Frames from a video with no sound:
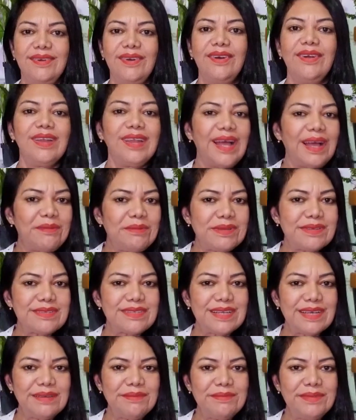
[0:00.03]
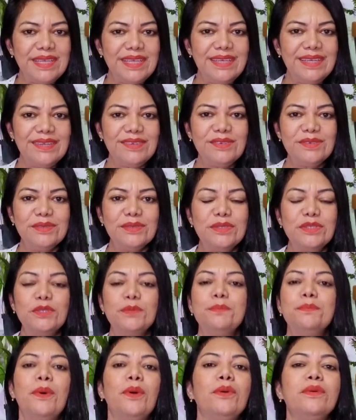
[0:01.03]
Olá, meus
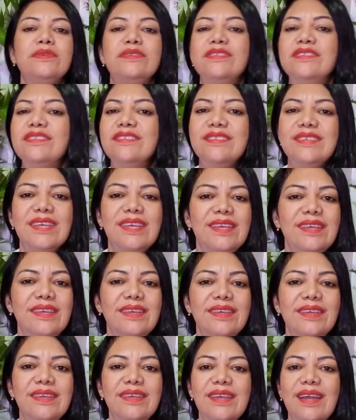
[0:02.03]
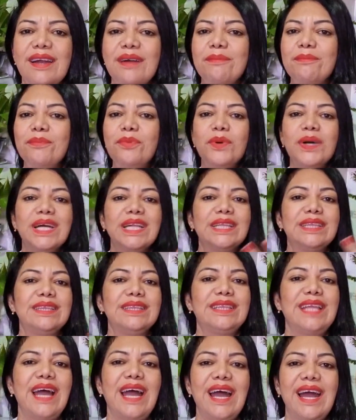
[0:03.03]
amigos, bom dia, boa
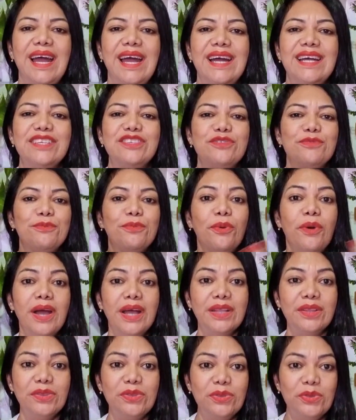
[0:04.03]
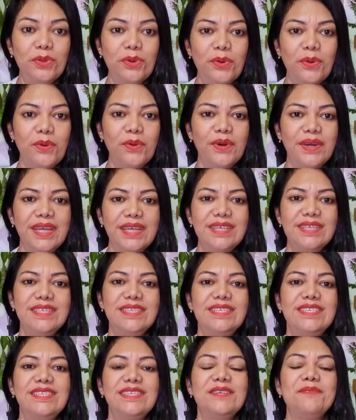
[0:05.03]
tarde, boa
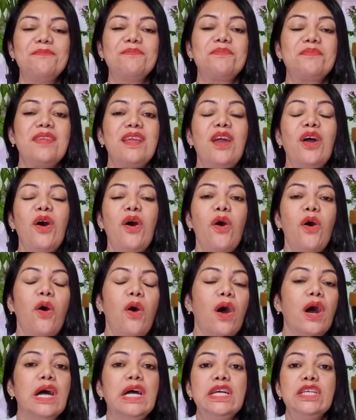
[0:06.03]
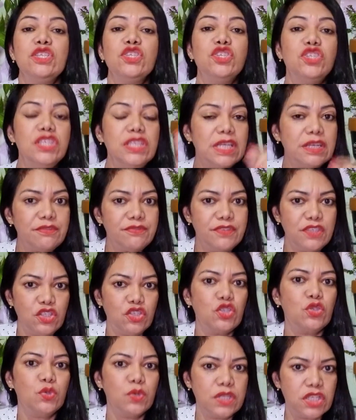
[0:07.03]
noite. Ó, dia
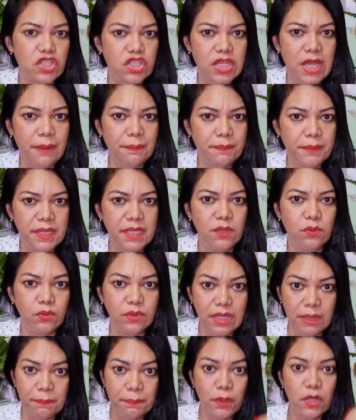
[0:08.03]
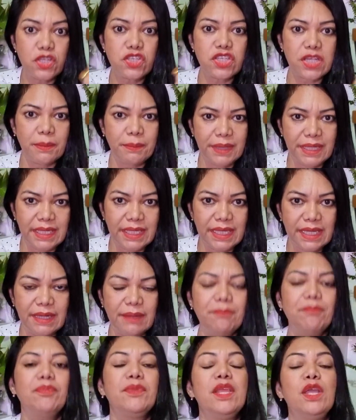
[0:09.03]
22 de abril, depois de
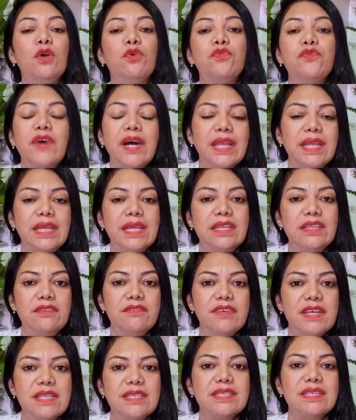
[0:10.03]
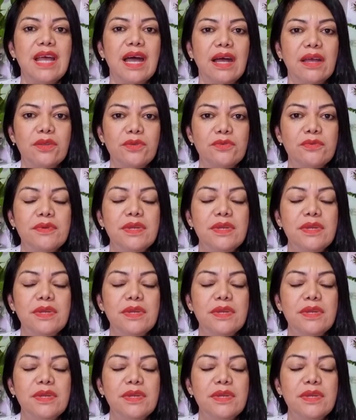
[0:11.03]
amanhã, eu farei aniversário.